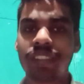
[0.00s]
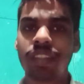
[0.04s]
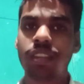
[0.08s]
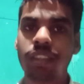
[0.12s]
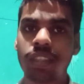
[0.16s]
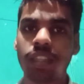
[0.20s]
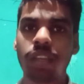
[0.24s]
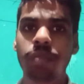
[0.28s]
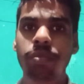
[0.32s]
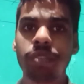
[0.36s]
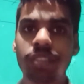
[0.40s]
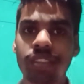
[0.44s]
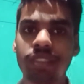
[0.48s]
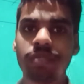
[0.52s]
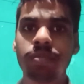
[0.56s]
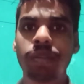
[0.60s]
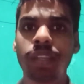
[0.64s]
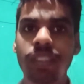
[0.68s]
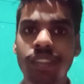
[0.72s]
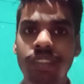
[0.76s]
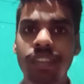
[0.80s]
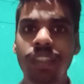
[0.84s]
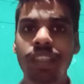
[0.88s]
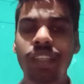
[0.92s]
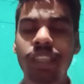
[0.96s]
इनका भी इस
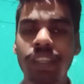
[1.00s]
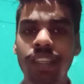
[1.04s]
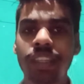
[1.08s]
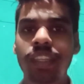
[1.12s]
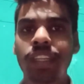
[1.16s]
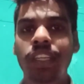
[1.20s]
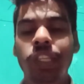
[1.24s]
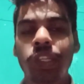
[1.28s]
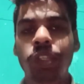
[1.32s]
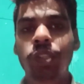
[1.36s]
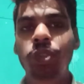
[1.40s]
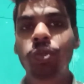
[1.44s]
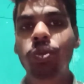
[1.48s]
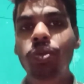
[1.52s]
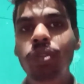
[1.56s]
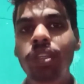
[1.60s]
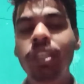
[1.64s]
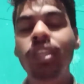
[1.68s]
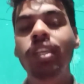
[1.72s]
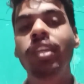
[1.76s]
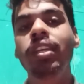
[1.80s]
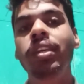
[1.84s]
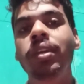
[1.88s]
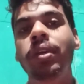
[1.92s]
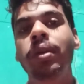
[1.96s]
बात सही है
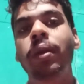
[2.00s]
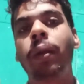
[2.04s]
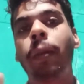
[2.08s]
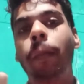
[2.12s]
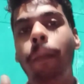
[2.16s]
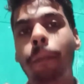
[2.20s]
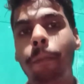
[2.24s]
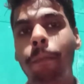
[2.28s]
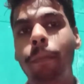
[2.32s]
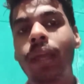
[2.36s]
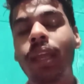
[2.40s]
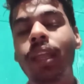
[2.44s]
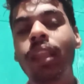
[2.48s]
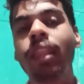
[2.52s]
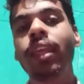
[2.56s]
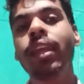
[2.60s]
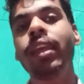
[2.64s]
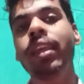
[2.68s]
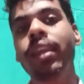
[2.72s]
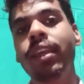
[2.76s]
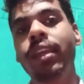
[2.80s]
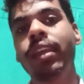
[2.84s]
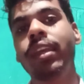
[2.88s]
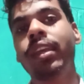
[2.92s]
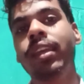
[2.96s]
क्योंकि पहले
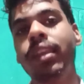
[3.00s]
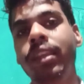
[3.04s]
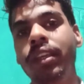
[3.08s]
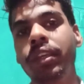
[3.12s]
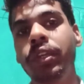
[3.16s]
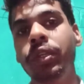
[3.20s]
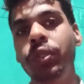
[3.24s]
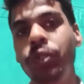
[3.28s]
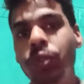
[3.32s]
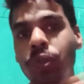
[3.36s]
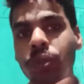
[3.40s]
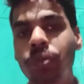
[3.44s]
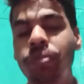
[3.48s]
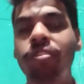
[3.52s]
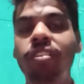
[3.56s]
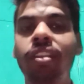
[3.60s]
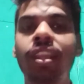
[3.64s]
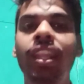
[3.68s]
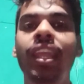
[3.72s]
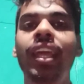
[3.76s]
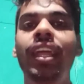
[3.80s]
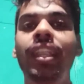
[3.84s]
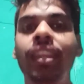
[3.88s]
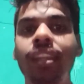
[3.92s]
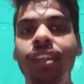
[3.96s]
ये जो
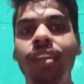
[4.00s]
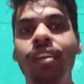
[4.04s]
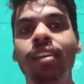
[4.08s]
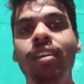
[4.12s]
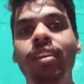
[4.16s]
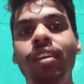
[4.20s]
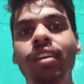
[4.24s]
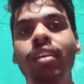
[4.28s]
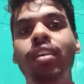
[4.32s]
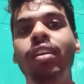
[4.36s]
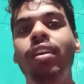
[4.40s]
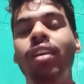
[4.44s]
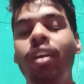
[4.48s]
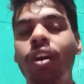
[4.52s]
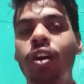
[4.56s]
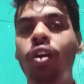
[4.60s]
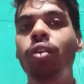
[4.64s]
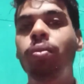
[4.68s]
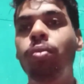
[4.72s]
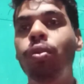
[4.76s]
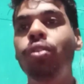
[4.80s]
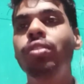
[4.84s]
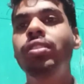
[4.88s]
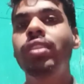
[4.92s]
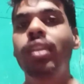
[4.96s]
फिनलैंड
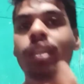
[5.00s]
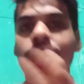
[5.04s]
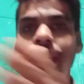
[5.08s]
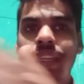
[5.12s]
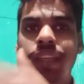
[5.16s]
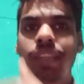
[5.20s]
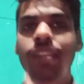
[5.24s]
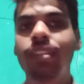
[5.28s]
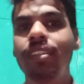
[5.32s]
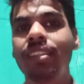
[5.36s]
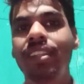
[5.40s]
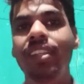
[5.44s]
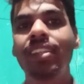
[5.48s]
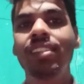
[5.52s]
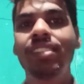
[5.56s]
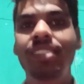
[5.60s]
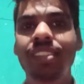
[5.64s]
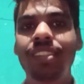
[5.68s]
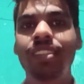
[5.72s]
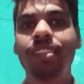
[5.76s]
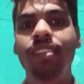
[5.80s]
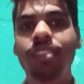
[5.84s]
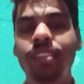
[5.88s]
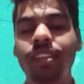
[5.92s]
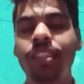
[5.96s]
और बहुत सारे देश
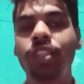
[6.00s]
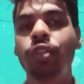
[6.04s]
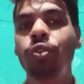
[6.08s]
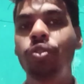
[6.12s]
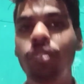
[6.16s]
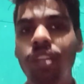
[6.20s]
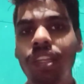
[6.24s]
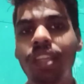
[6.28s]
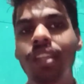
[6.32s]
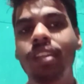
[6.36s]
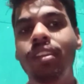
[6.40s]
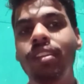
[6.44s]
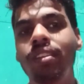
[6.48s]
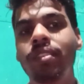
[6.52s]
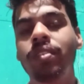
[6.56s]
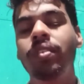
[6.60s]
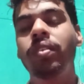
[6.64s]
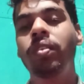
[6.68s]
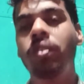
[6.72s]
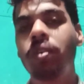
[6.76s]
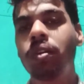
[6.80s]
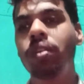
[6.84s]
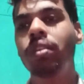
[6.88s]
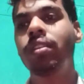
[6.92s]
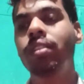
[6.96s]
यूक्रेन
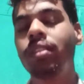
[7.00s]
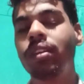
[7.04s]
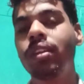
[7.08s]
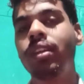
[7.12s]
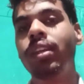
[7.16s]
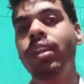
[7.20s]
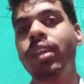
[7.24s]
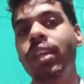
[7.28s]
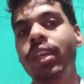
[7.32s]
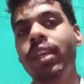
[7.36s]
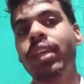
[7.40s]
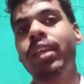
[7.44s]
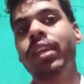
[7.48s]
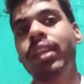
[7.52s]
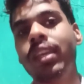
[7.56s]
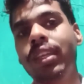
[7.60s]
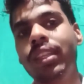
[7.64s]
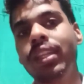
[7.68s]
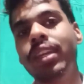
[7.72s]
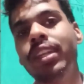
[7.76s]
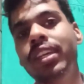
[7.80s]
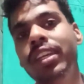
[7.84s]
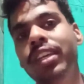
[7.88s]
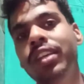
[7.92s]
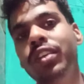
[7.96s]
और
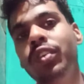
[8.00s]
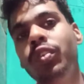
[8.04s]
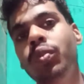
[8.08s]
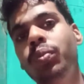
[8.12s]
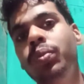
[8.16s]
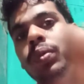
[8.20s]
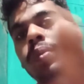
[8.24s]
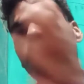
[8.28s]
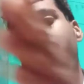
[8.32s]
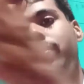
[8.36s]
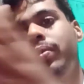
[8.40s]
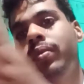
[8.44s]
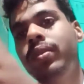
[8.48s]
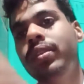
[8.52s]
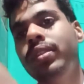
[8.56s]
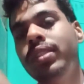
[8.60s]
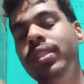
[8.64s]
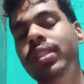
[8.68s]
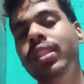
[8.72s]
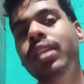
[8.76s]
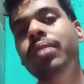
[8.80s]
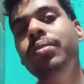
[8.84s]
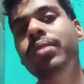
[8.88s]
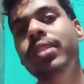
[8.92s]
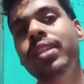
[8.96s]
इधर के यूरोपीय
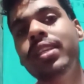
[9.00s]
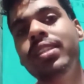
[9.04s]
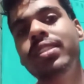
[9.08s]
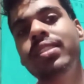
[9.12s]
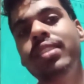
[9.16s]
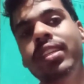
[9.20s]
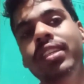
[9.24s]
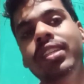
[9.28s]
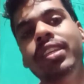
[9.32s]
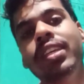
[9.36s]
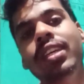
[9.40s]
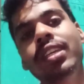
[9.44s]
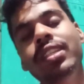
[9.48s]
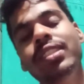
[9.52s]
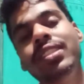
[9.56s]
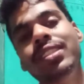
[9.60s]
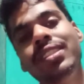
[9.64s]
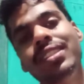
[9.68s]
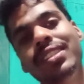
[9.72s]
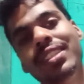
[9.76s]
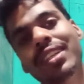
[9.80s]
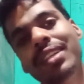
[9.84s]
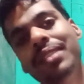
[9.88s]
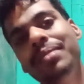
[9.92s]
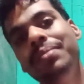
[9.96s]
जितने भी देश थे ये
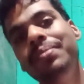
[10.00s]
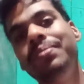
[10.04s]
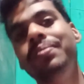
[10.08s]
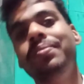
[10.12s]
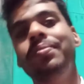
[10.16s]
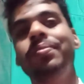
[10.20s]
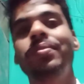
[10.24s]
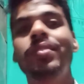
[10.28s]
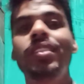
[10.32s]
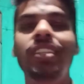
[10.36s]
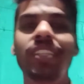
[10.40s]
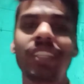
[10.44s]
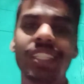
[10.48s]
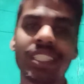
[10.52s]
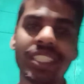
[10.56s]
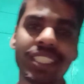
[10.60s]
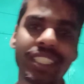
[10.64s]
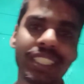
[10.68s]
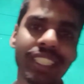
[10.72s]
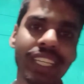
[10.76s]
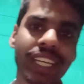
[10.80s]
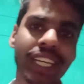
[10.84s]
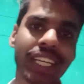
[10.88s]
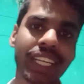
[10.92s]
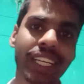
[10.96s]
सब
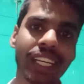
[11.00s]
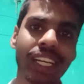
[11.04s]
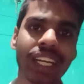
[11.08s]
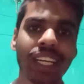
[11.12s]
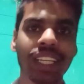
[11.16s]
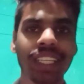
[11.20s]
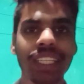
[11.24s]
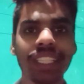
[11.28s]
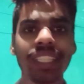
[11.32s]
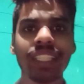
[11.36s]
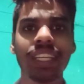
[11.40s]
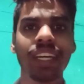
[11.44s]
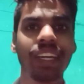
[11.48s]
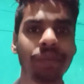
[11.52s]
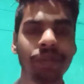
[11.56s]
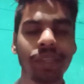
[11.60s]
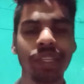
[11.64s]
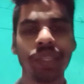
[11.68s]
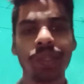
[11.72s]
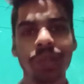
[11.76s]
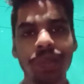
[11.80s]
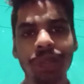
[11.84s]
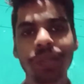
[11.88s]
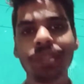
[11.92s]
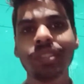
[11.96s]
रशिया का ही था
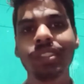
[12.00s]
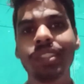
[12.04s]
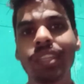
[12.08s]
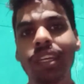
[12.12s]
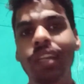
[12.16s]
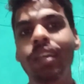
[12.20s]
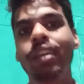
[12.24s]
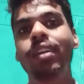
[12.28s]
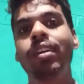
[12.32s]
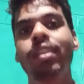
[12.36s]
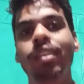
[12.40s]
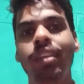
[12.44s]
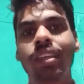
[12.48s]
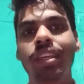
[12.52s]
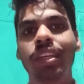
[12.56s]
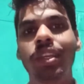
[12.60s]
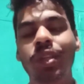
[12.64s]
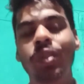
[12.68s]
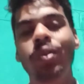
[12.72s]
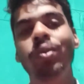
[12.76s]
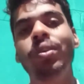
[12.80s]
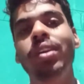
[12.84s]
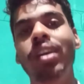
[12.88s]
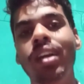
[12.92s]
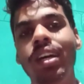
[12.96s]
मेरे दोस्त इन
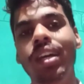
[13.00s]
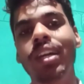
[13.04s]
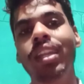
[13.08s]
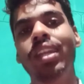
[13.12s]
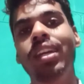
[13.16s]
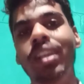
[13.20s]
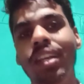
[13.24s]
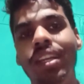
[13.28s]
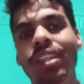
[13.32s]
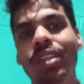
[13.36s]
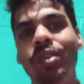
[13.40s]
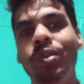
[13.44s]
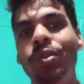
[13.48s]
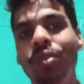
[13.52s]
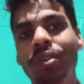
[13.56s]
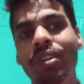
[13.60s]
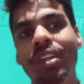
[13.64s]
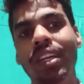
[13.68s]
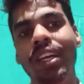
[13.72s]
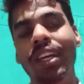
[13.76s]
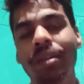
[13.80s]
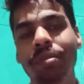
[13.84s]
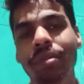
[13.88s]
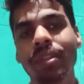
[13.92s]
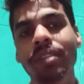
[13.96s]
लोग अलग अलग हो
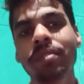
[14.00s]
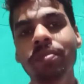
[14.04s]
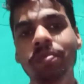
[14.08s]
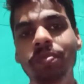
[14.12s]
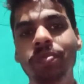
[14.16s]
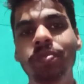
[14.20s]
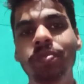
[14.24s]
गया अभी